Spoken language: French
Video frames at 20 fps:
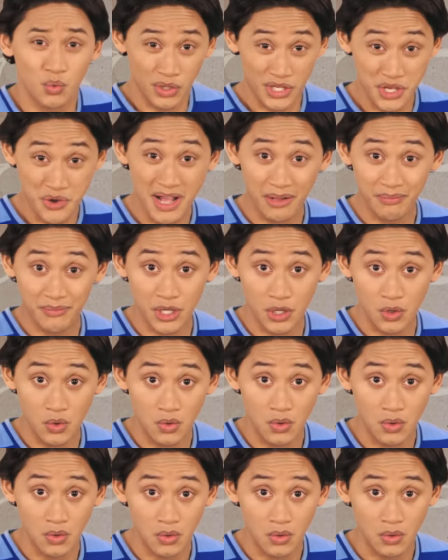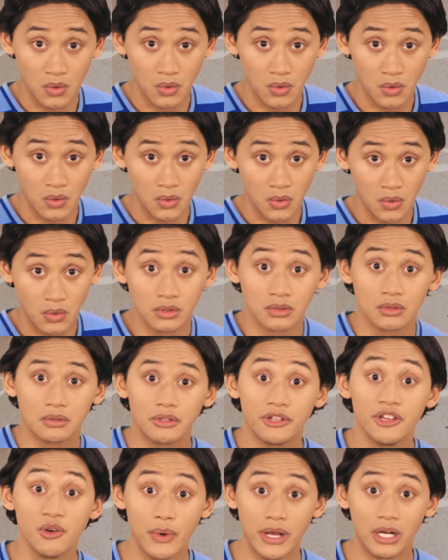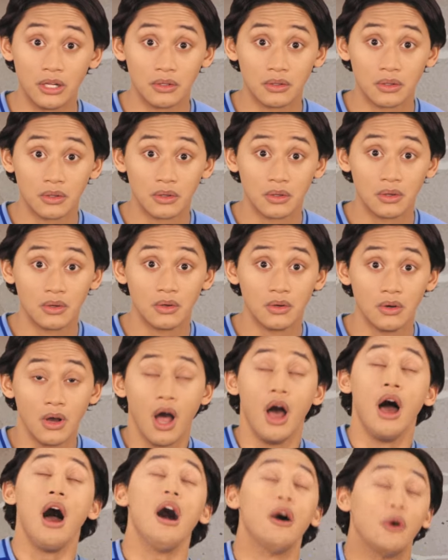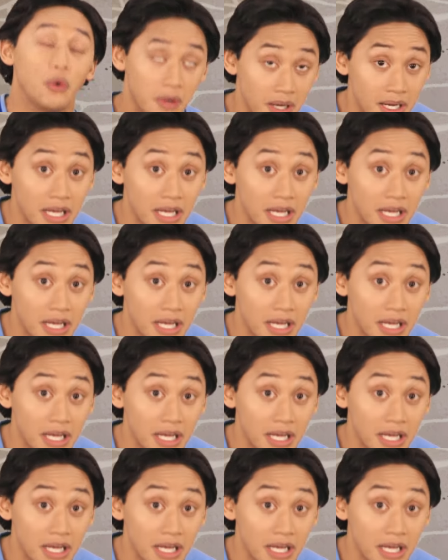tu veux bien m'aider C'est vrai Oh,